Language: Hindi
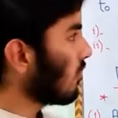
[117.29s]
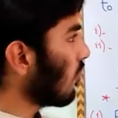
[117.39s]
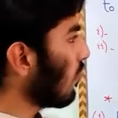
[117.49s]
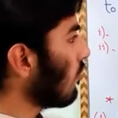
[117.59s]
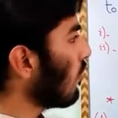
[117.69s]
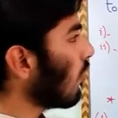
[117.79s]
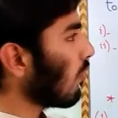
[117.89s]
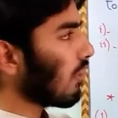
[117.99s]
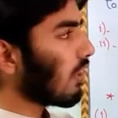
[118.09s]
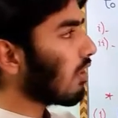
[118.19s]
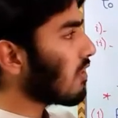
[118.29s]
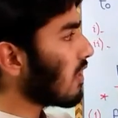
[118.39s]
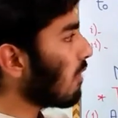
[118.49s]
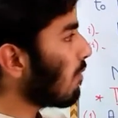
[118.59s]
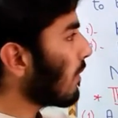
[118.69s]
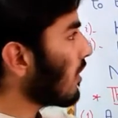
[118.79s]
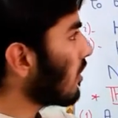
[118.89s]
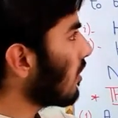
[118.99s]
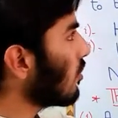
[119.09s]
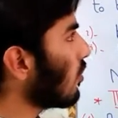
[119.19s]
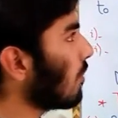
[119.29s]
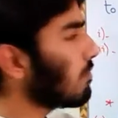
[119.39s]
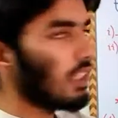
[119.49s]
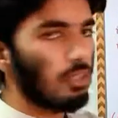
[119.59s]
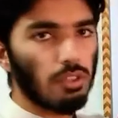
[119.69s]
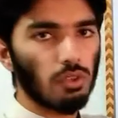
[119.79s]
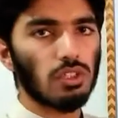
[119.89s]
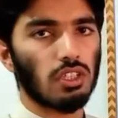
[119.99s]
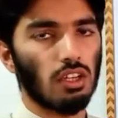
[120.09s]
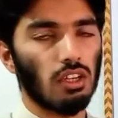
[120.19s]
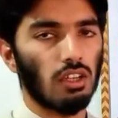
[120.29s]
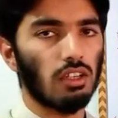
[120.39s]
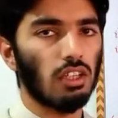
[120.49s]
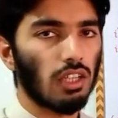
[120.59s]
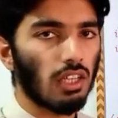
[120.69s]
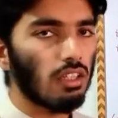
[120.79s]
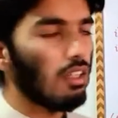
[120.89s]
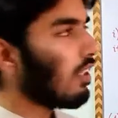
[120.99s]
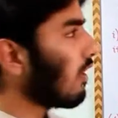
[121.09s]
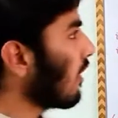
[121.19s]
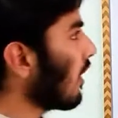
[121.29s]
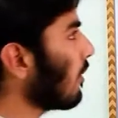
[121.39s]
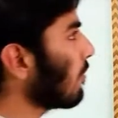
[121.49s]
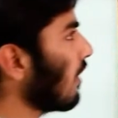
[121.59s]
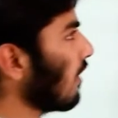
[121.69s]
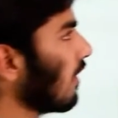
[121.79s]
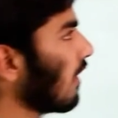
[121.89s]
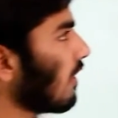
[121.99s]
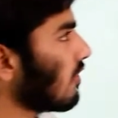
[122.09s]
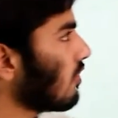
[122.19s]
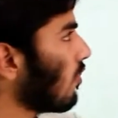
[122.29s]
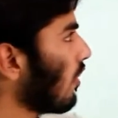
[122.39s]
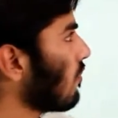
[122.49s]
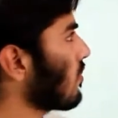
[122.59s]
जो वो अंडर द सेम ऑपरेशन जो हम जी में यूज़ करने हैं ठीक है देन हम कहेंगे एच जो है